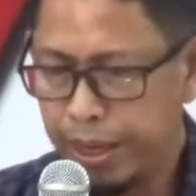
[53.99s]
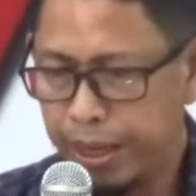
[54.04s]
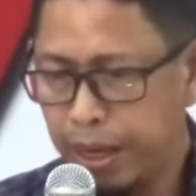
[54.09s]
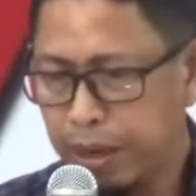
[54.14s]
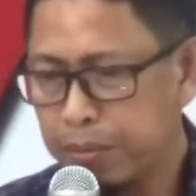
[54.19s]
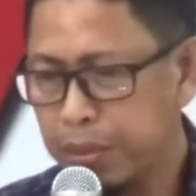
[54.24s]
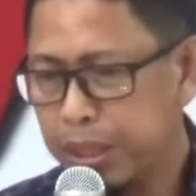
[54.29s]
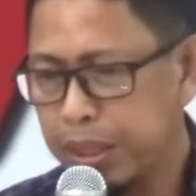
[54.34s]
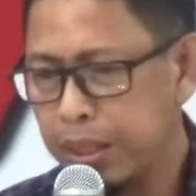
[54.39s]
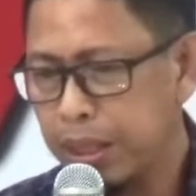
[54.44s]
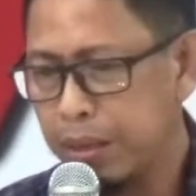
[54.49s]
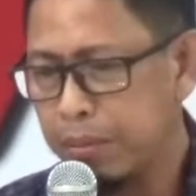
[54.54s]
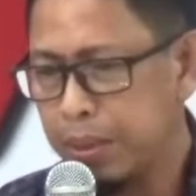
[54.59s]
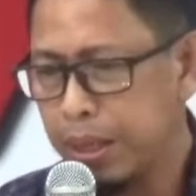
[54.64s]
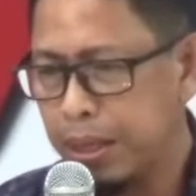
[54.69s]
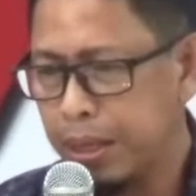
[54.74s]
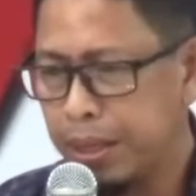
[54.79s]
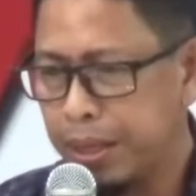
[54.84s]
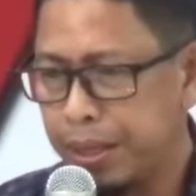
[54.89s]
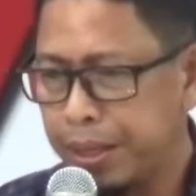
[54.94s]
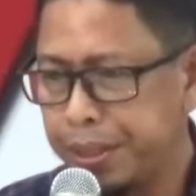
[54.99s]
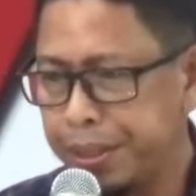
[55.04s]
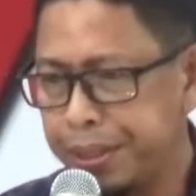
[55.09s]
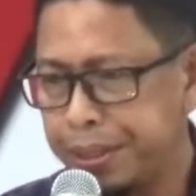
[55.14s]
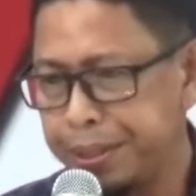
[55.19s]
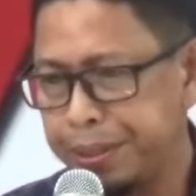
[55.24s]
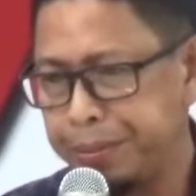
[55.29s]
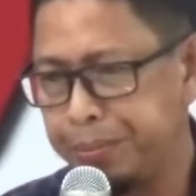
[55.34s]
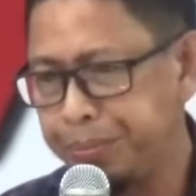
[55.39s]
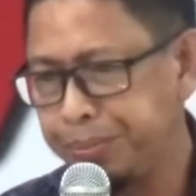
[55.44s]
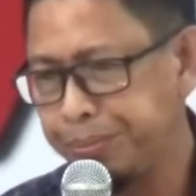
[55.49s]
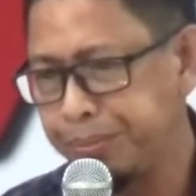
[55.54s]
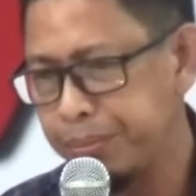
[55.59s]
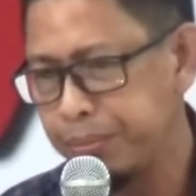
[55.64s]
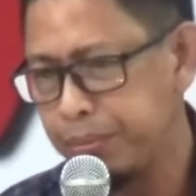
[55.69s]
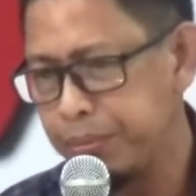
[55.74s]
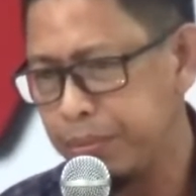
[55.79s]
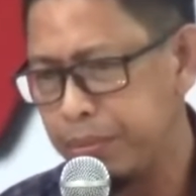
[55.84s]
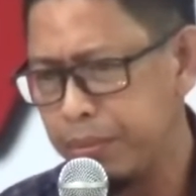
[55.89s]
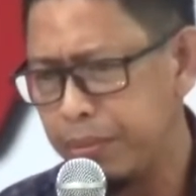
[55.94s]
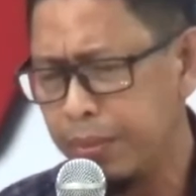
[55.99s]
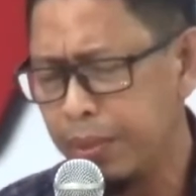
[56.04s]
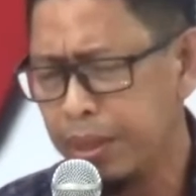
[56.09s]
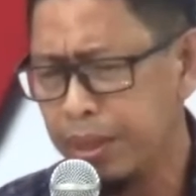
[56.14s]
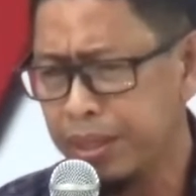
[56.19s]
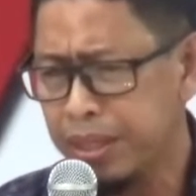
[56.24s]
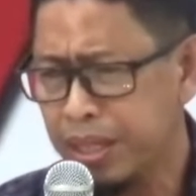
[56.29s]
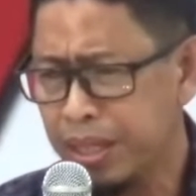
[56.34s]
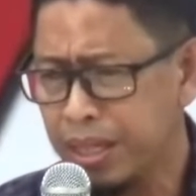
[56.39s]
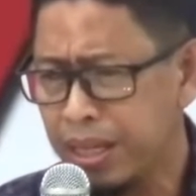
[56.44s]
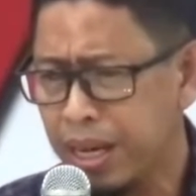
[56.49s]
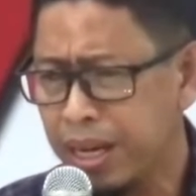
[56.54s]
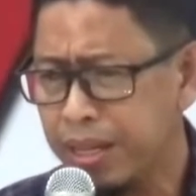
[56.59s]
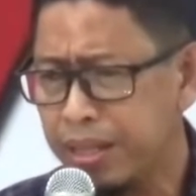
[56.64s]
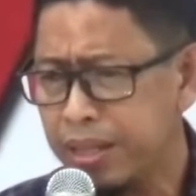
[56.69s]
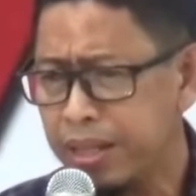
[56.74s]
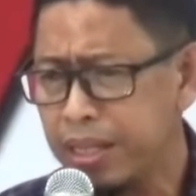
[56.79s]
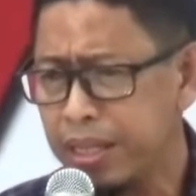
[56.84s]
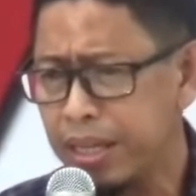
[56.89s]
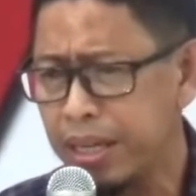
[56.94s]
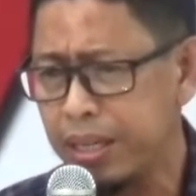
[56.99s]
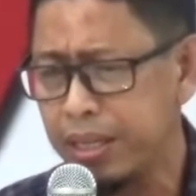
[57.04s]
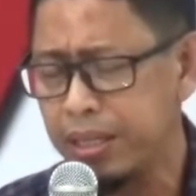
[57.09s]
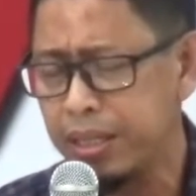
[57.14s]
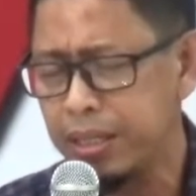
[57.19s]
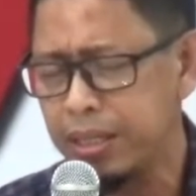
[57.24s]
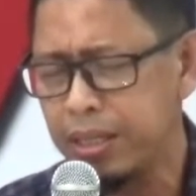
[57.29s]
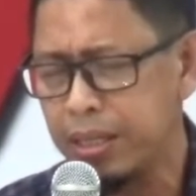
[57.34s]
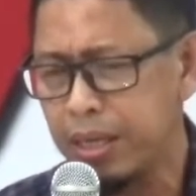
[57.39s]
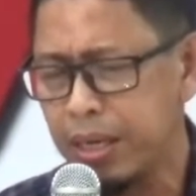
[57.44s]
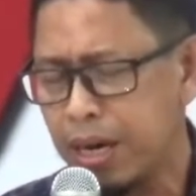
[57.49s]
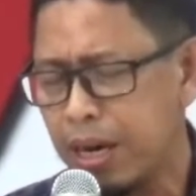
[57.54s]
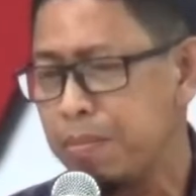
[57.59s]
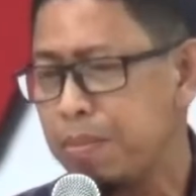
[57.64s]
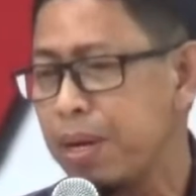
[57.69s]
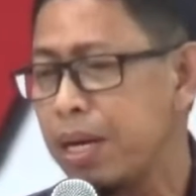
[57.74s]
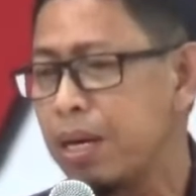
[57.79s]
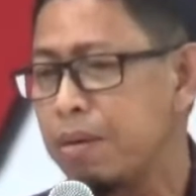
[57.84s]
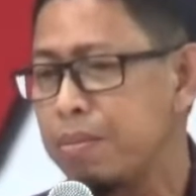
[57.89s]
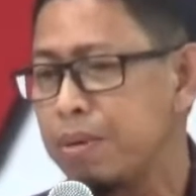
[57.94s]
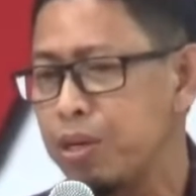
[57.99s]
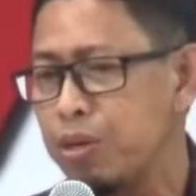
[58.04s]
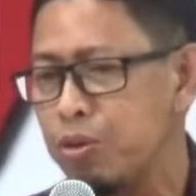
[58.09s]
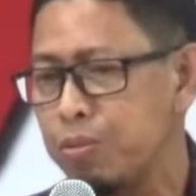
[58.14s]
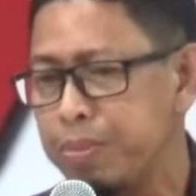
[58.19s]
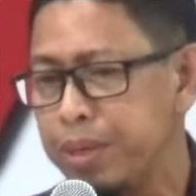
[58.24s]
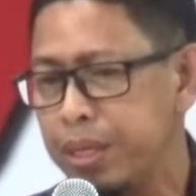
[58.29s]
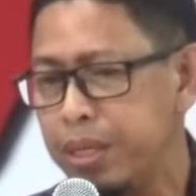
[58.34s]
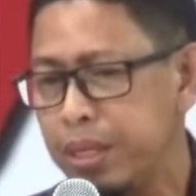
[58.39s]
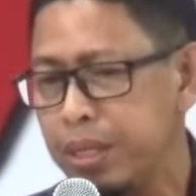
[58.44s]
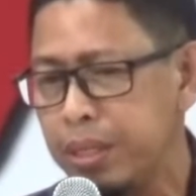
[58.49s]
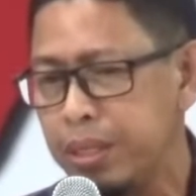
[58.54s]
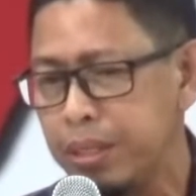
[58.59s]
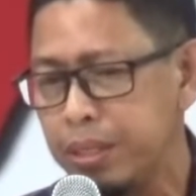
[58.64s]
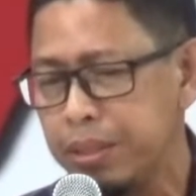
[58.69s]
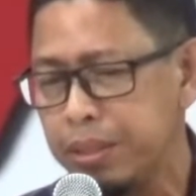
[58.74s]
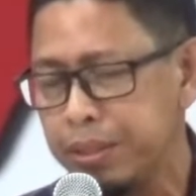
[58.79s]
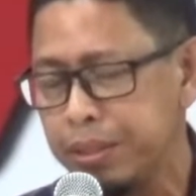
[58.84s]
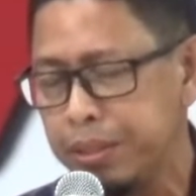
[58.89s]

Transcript: Yang pertama eh, terkait dengan ramai-ramai opini